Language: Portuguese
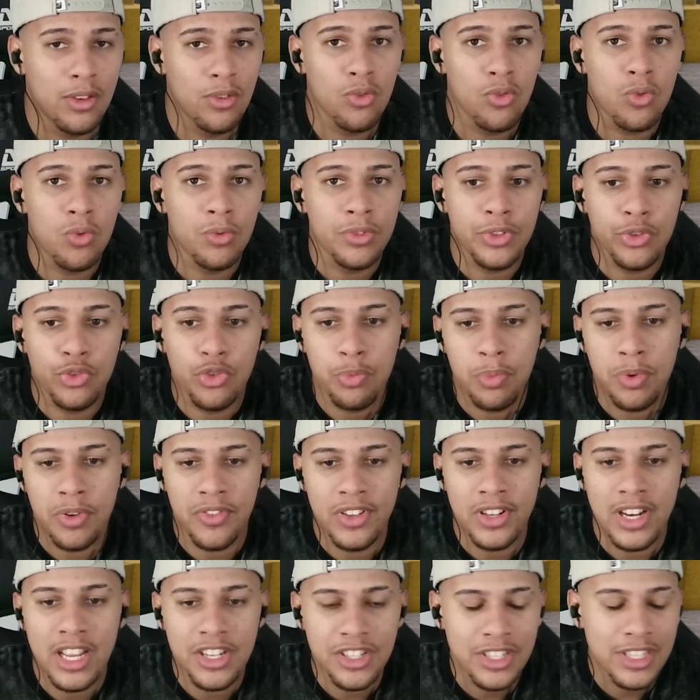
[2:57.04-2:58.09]
um conteúdo
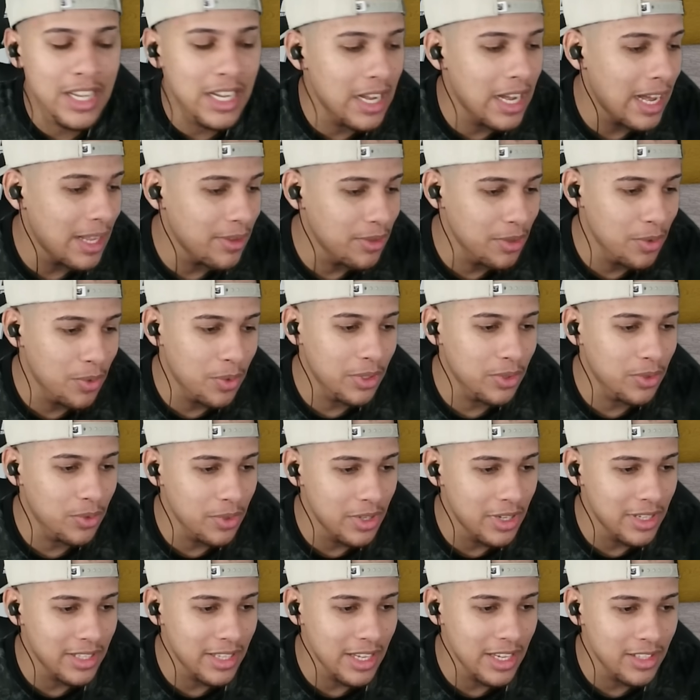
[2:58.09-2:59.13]
privilegiado, enquanto
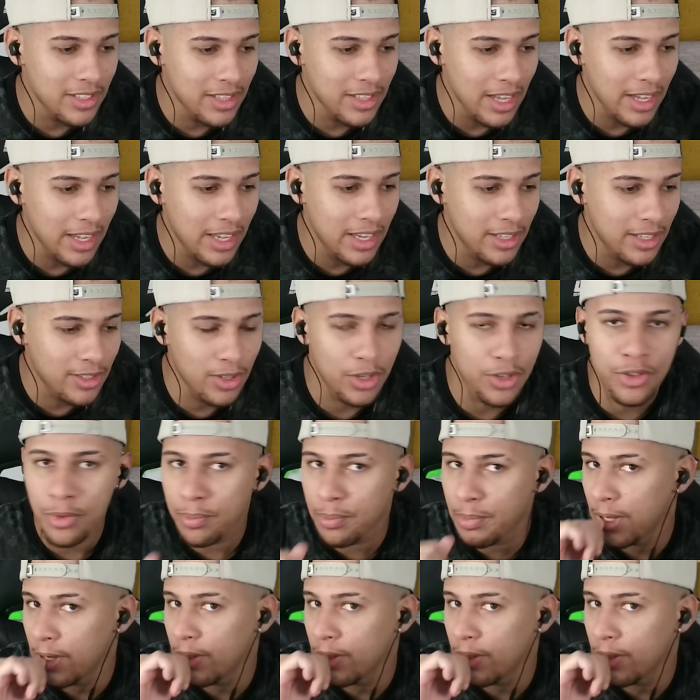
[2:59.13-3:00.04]
isso a gente tá aqui, só chupando o